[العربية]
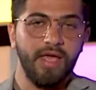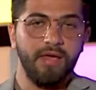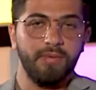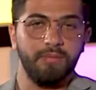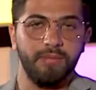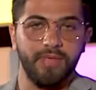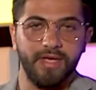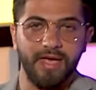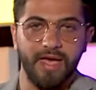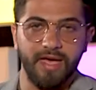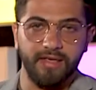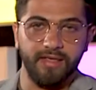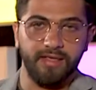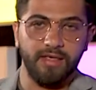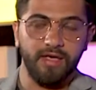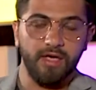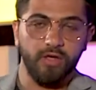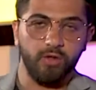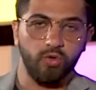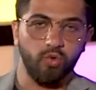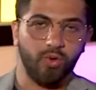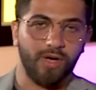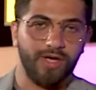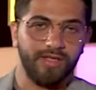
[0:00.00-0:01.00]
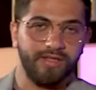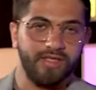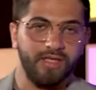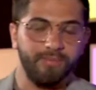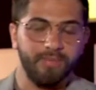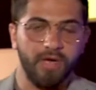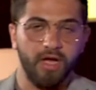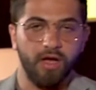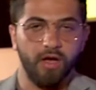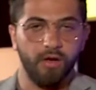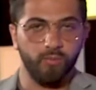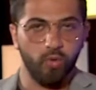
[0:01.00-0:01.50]
بأن
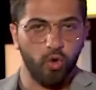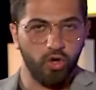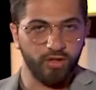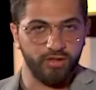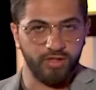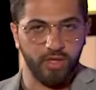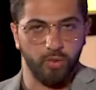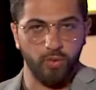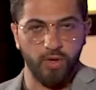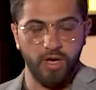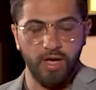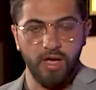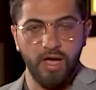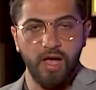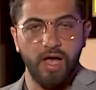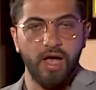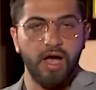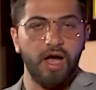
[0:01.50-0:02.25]
يقدم محتوى